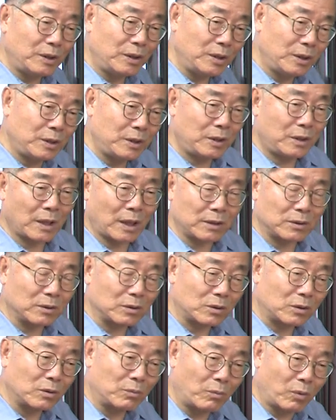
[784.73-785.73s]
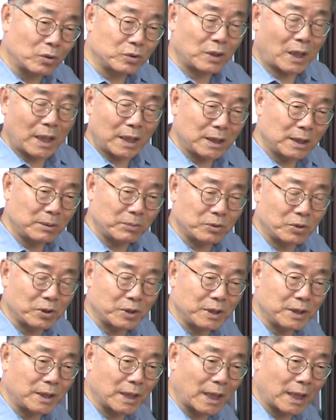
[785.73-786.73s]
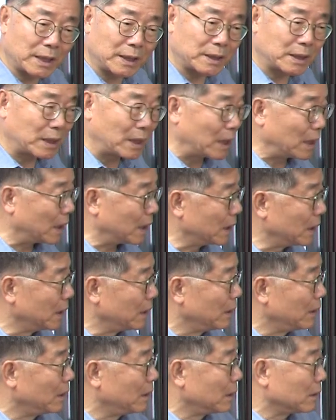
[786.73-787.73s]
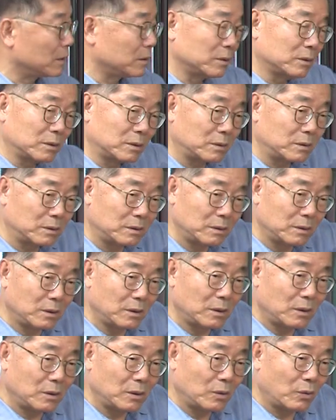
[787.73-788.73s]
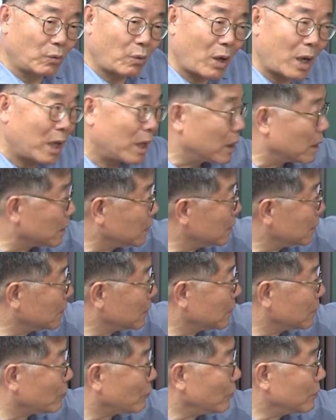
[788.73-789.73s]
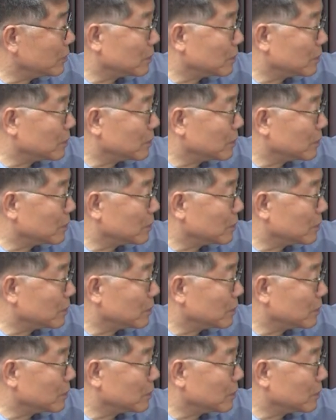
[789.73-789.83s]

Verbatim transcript: 일단 그 모사하는 것부터 시작하니까 그 화, 그